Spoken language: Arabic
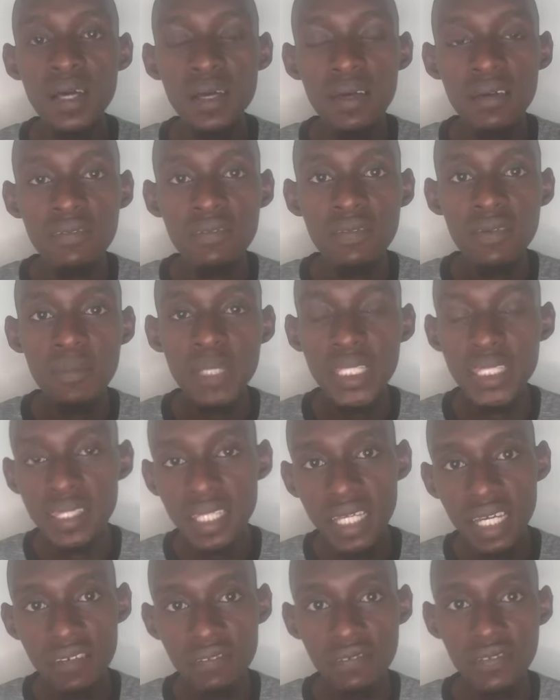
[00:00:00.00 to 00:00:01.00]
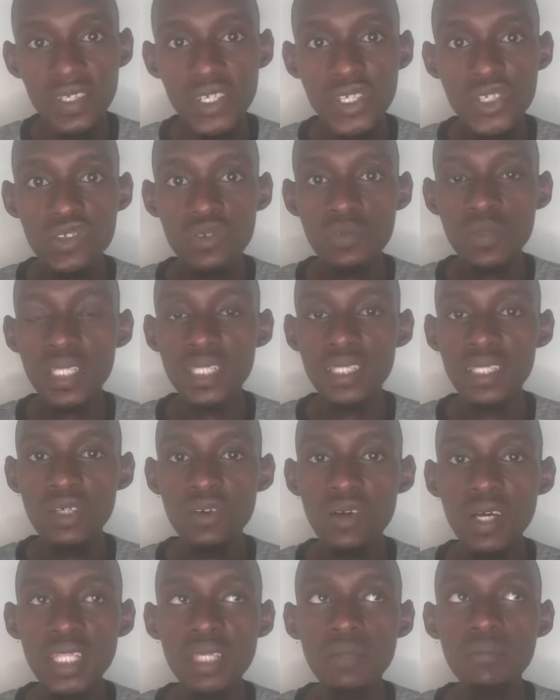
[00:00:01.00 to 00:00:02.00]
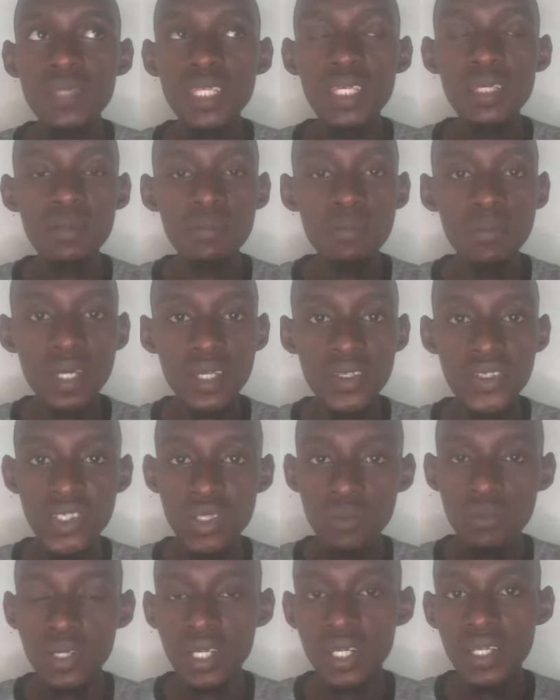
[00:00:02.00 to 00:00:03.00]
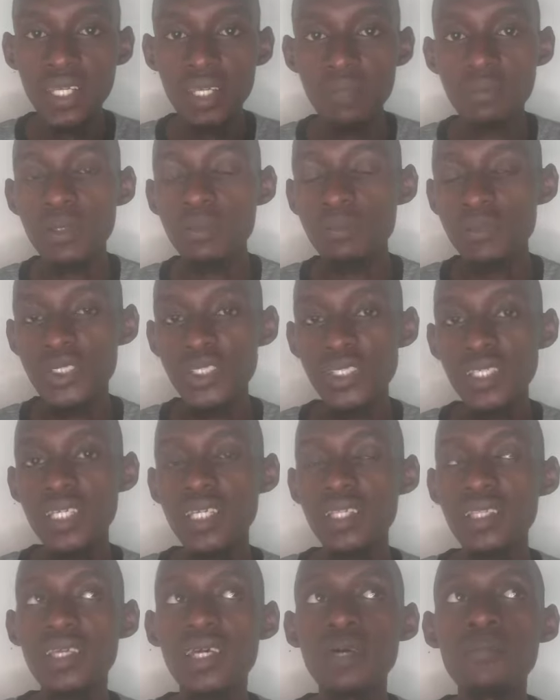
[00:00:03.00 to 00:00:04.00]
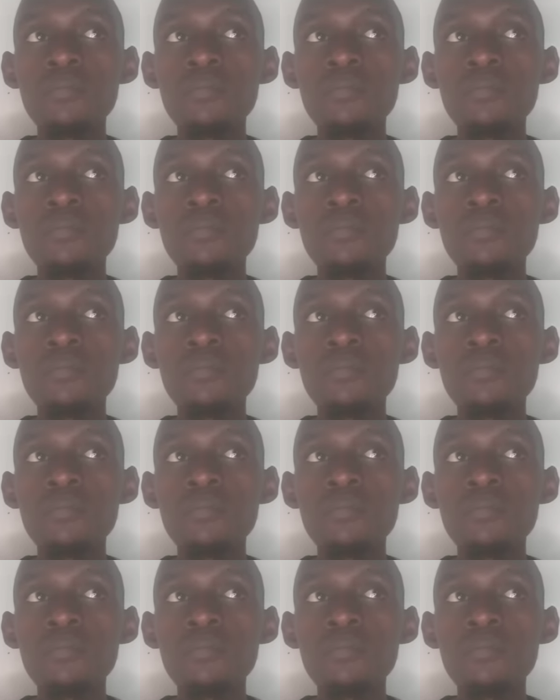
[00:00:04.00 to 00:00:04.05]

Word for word: فبالتحفيز وبالجوانب دي استمرارية بتمشي لقدام